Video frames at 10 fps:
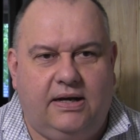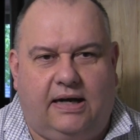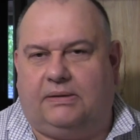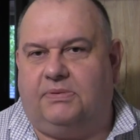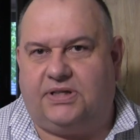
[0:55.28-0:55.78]

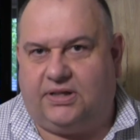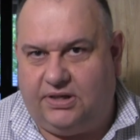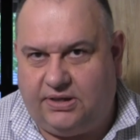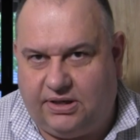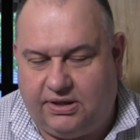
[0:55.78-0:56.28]
a tam jest
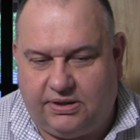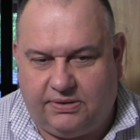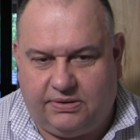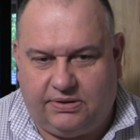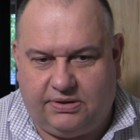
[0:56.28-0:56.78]
taki
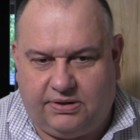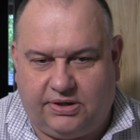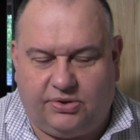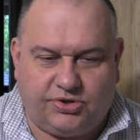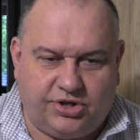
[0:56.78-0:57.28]
e,
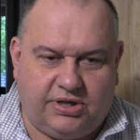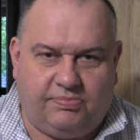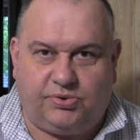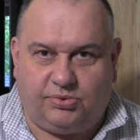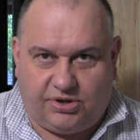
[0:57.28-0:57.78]
jednocześnie
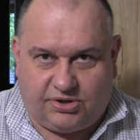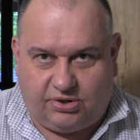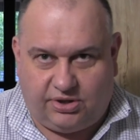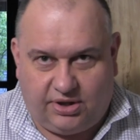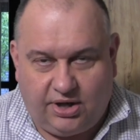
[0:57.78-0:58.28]
po drugiej
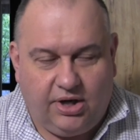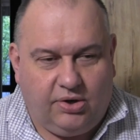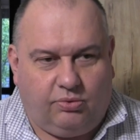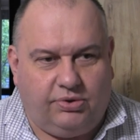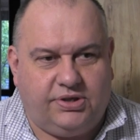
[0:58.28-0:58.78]
stronie
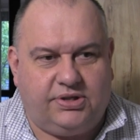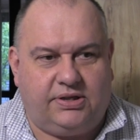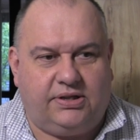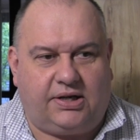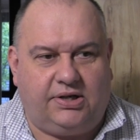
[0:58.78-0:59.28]

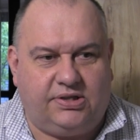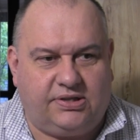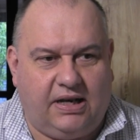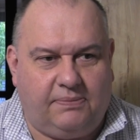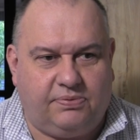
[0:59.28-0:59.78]
ulicy taki
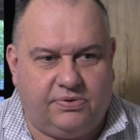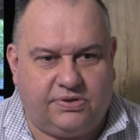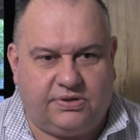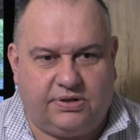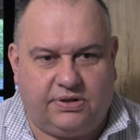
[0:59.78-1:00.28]
sklep
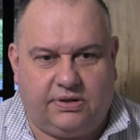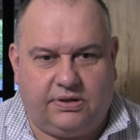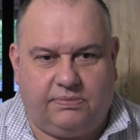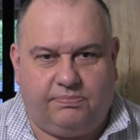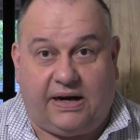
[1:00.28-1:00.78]
z
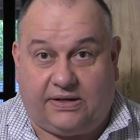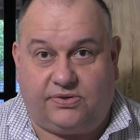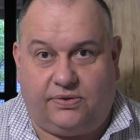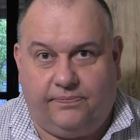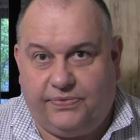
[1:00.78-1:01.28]
e, prasą,